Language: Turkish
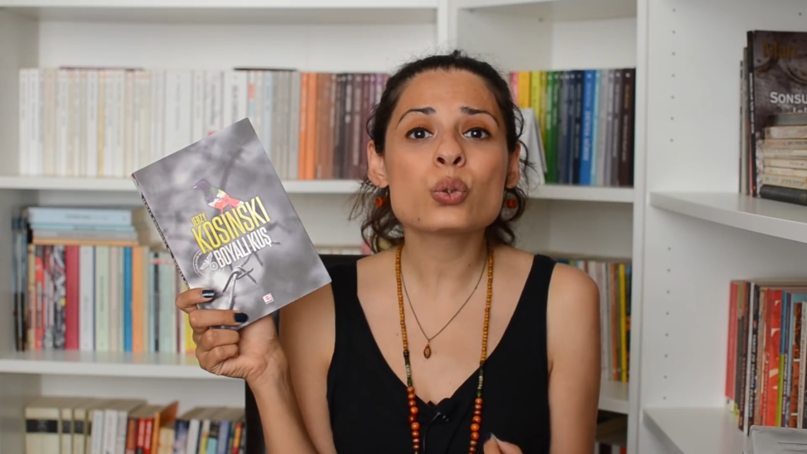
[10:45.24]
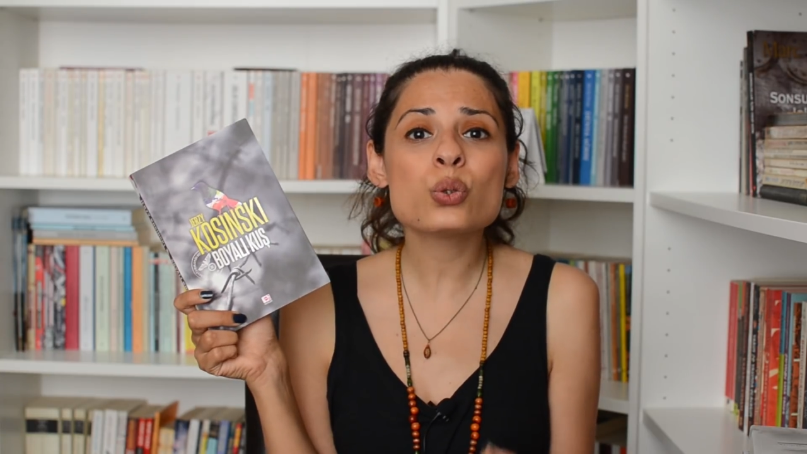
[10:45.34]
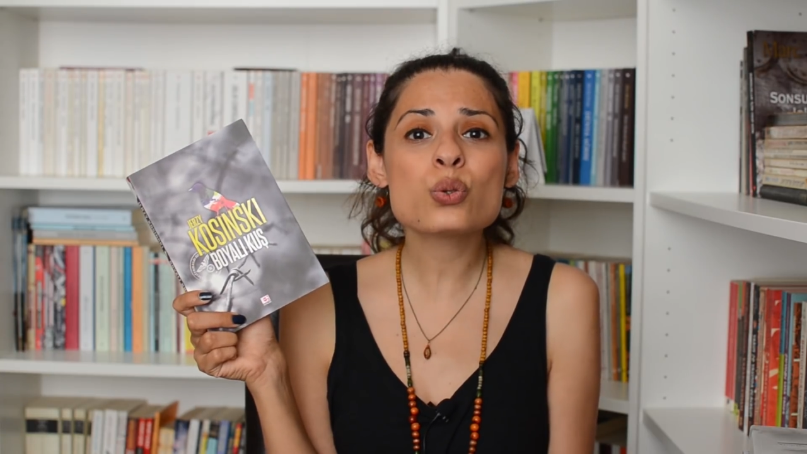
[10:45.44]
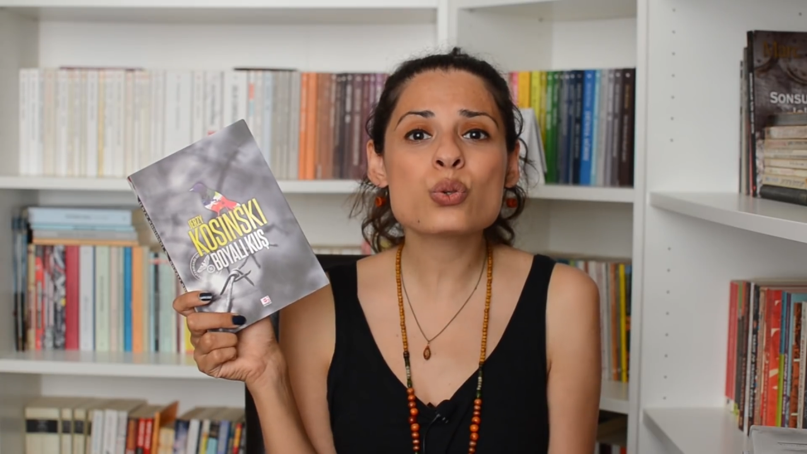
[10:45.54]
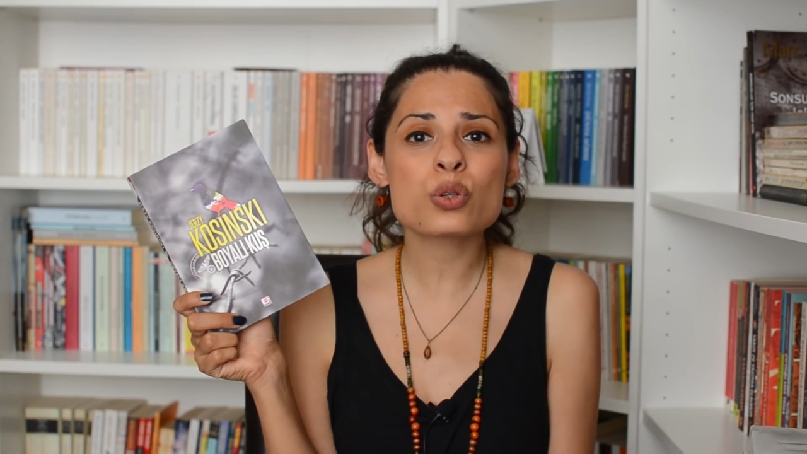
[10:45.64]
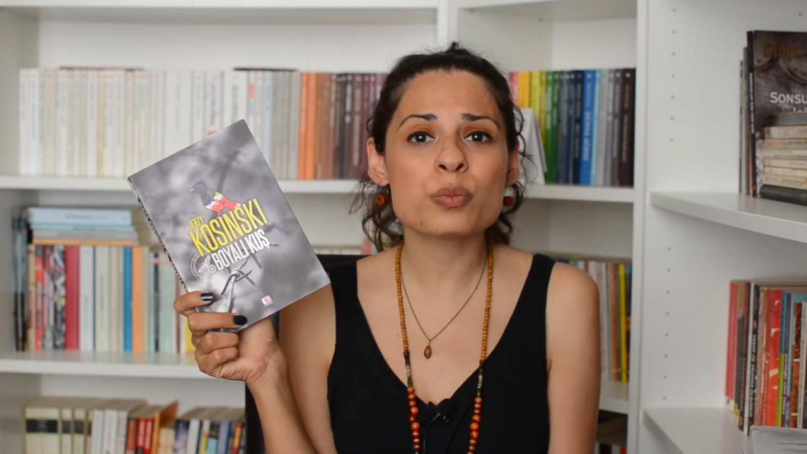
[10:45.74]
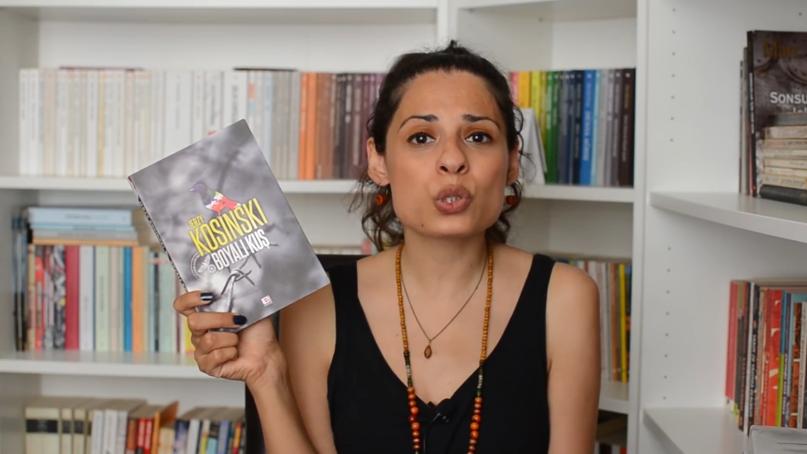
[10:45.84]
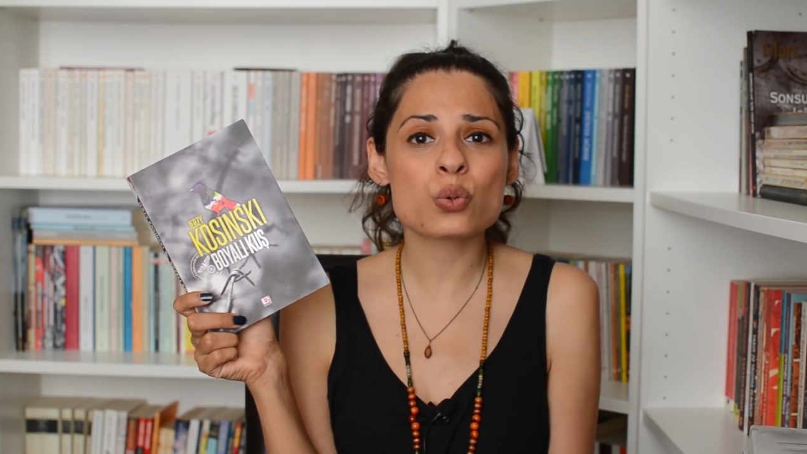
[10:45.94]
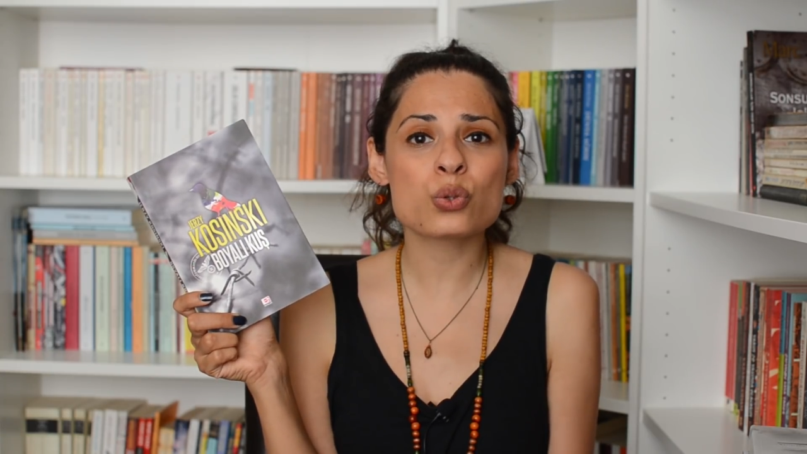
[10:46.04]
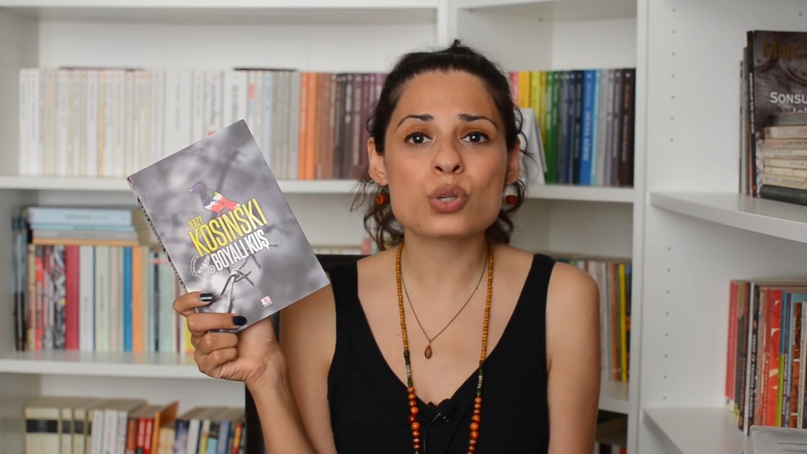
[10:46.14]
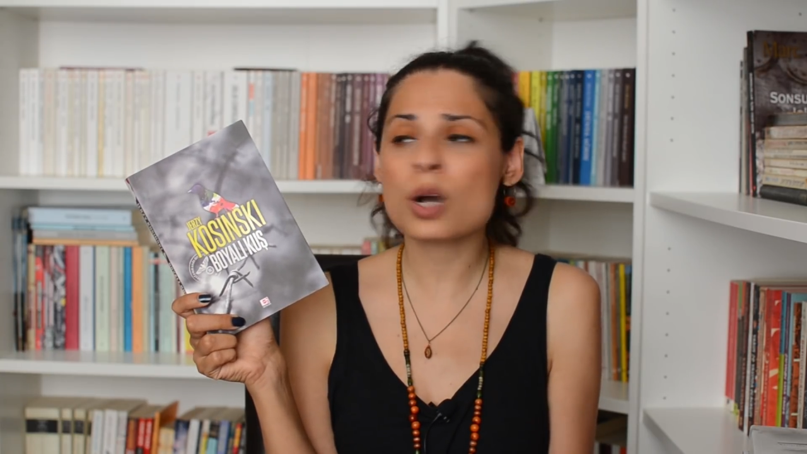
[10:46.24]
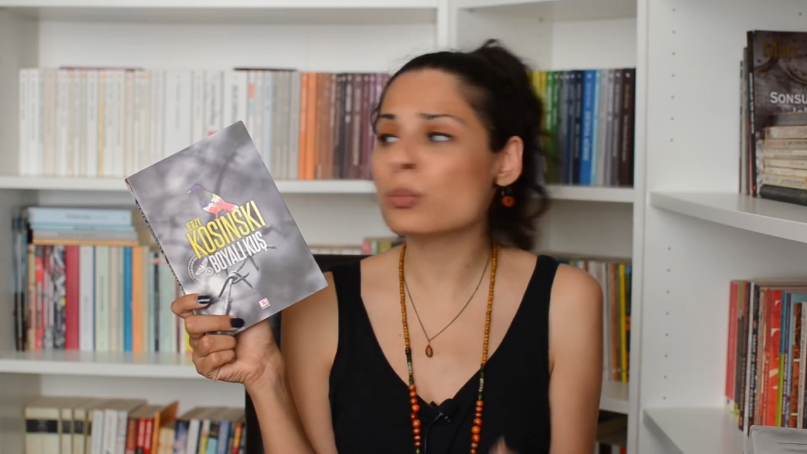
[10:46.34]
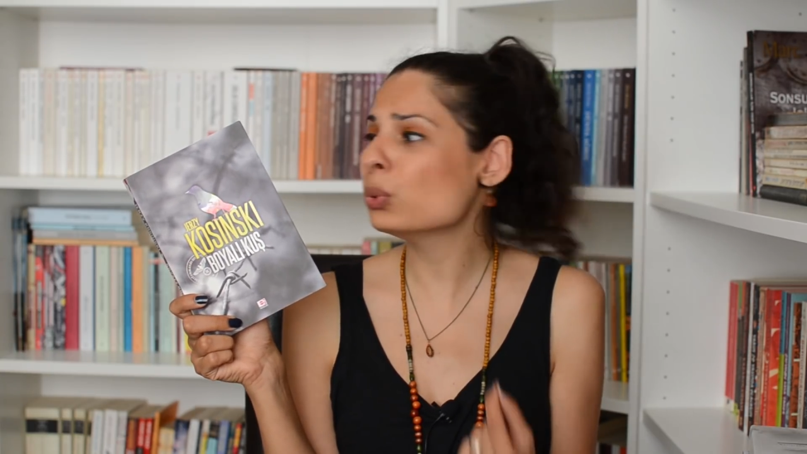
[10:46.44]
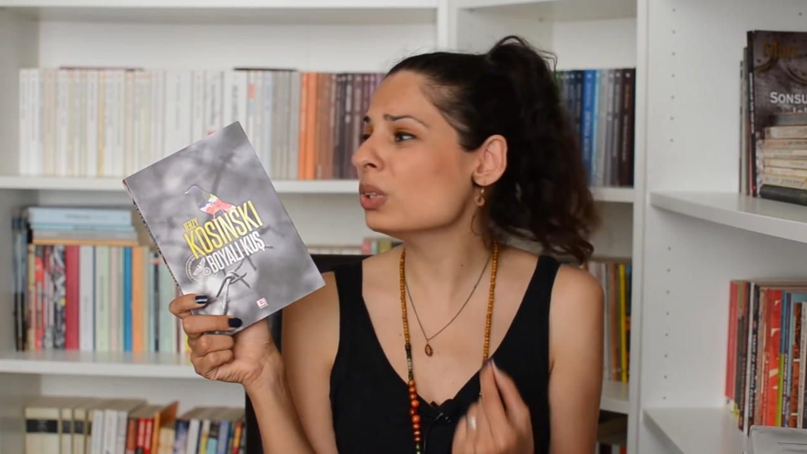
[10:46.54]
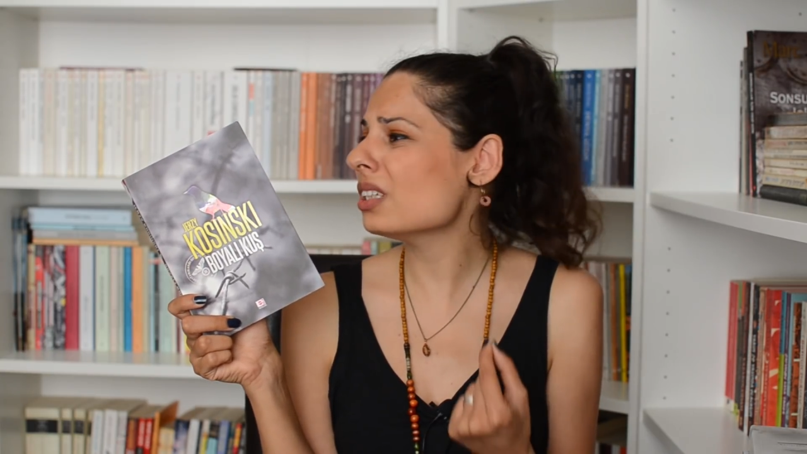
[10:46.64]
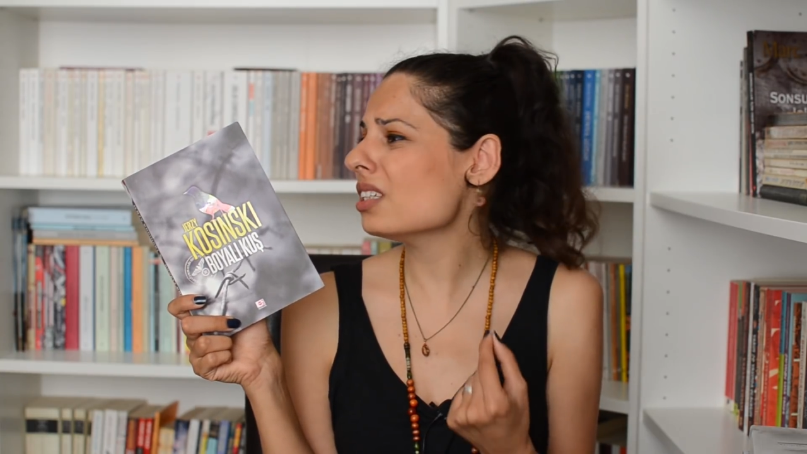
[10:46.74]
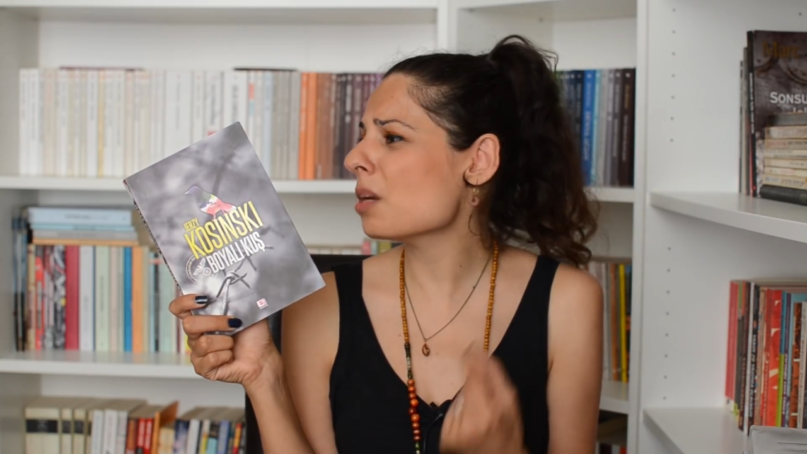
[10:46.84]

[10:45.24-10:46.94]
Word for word: küçücük bir çocuğa bunları